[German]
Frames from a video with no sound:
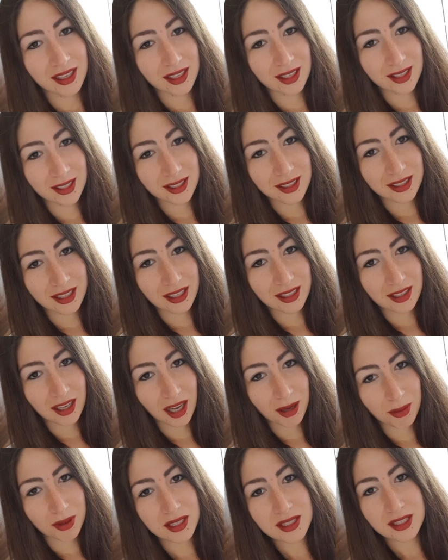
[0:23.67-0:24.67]
Äh,
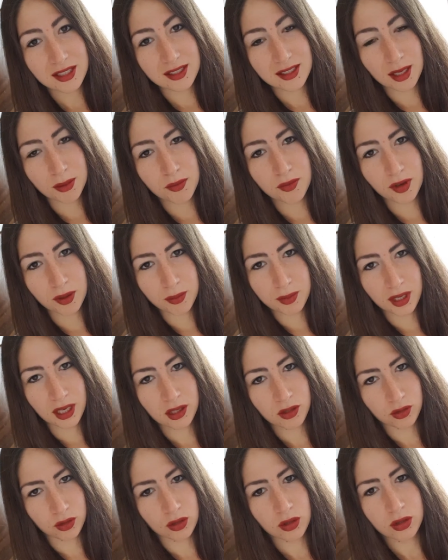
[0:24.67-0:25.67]
aber insgesamt war Prag
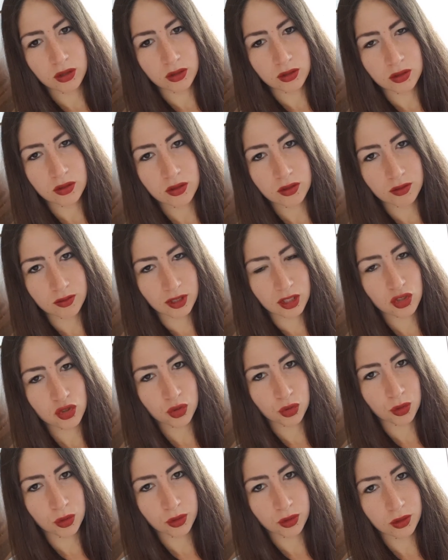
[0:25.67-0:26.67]
doch war
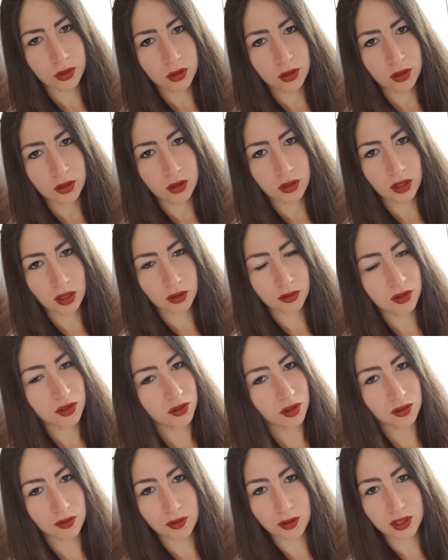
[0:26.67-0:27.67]
schön auf jeden
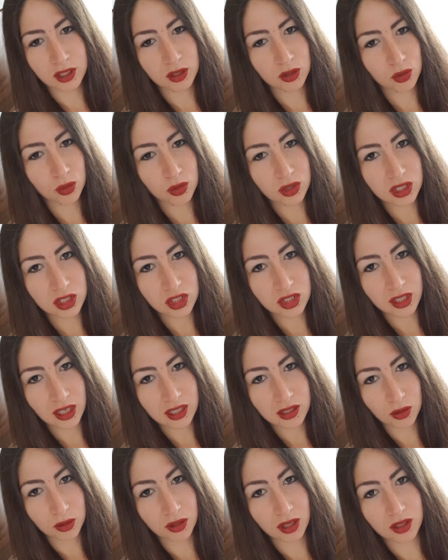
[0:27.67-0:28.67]
Fall voll die
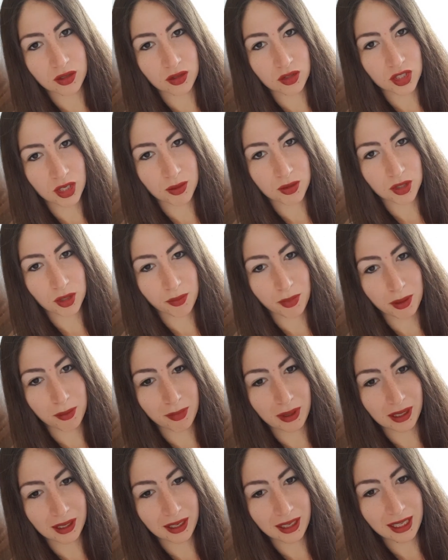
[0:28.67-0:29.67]
Touri-Stadt und natürlich habe ich auch meinen
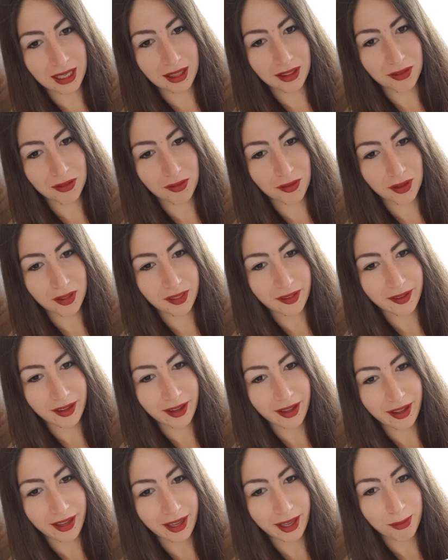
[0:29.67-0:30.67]
Magneten von
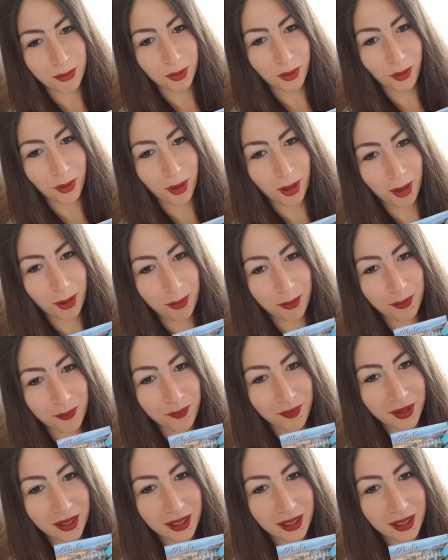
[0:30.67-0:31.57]
daher bekommen.